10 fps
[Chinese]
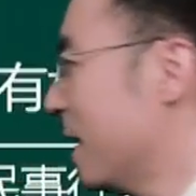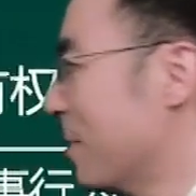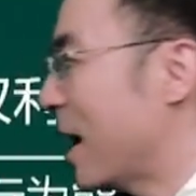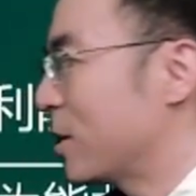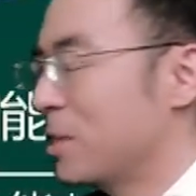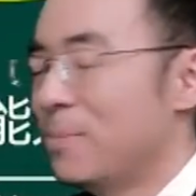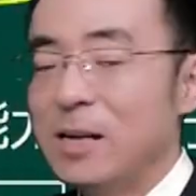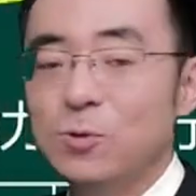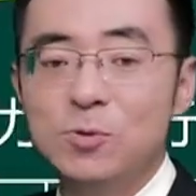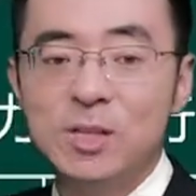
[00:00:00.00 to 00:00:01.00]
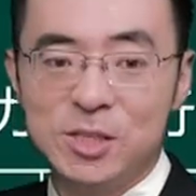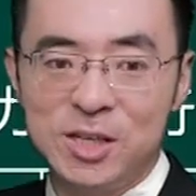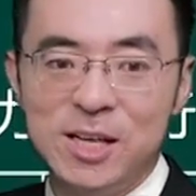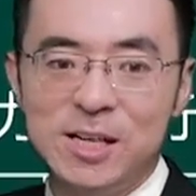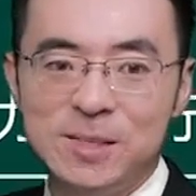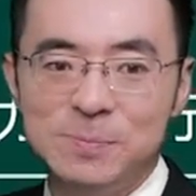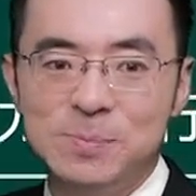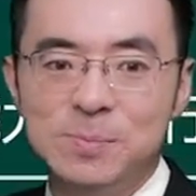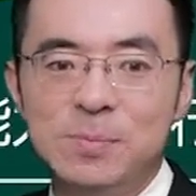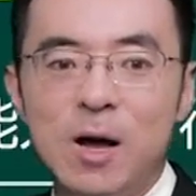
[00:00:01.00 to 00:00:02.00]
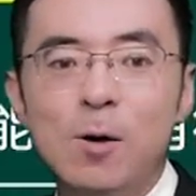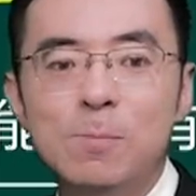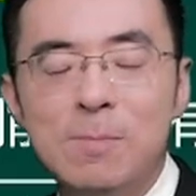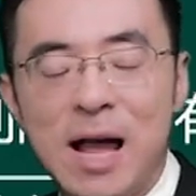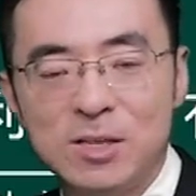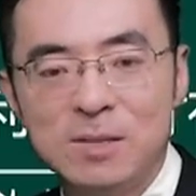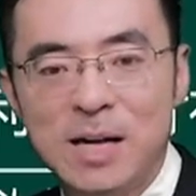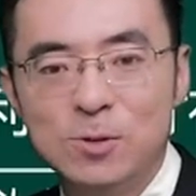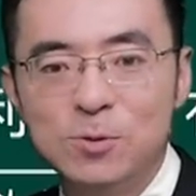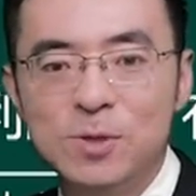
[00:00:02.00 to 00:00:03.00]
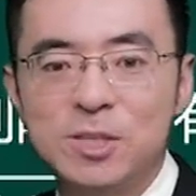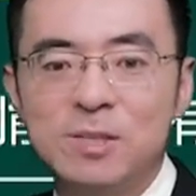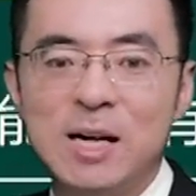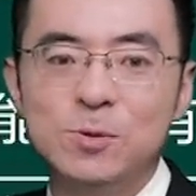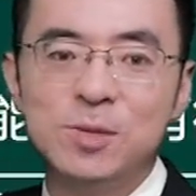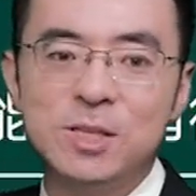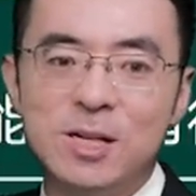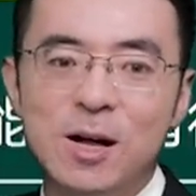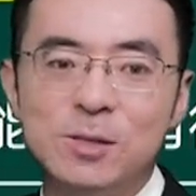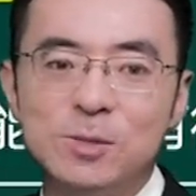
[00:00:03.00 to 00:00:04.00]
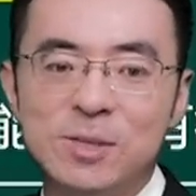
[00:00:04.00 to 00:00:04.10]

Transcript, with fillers: 年满十八周岁的成年人；好，满十八周岁，十八周岁以上，